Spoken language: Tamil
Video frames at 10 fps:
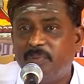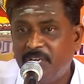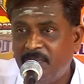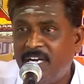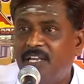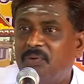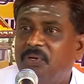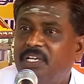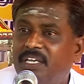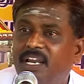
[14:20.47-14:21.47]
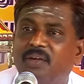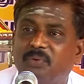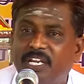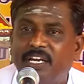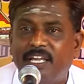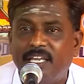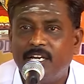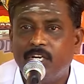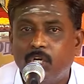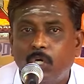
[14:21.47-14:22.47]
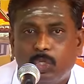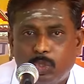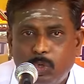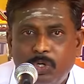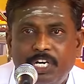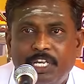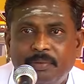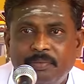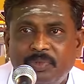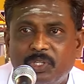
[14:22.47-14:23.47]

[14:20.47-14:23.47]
பெருமானார் குடிக்கிறார் உரைநடையில் தோன்றியும்